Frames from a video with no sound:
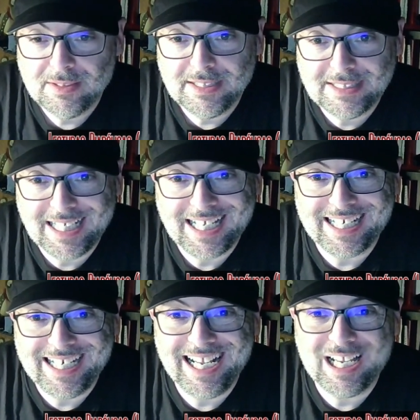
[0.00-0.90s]
Esa
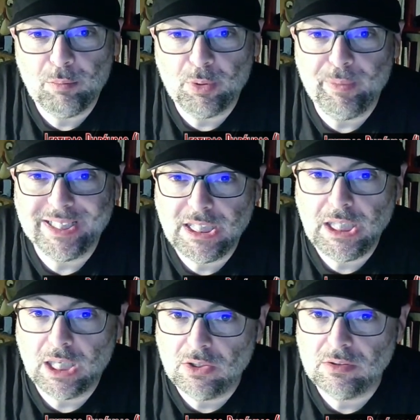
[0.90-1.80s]
carrera que
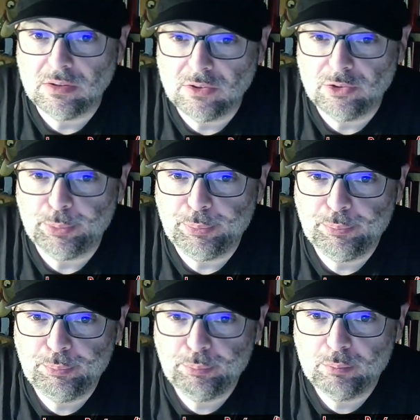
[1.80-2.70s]
prometía, ¿no? Con,
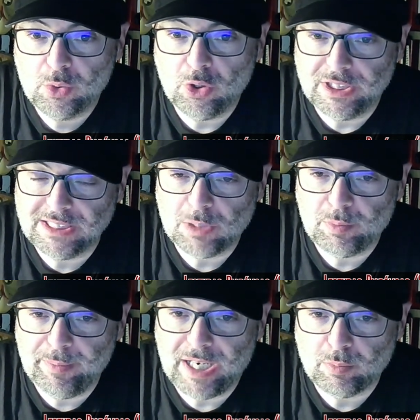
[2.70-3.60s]
con estas
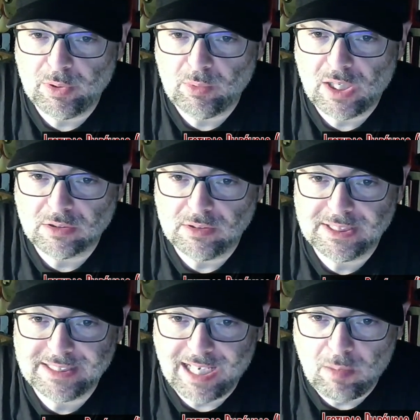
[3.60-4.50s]
primeras películas, con
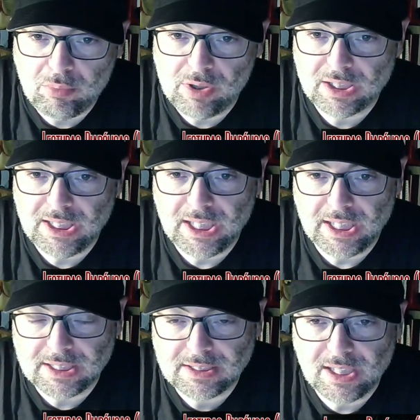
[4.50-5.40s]
esta puerta
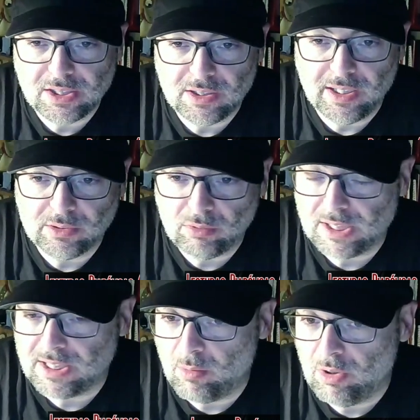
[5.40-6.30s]
y estas
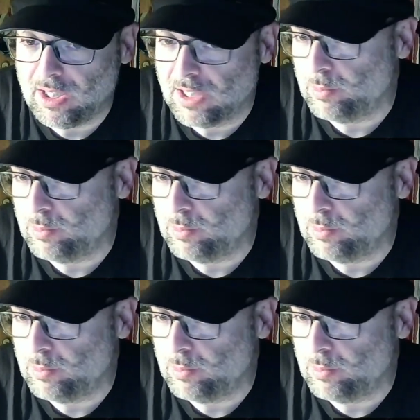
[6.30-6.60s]
lecturas diabólicas,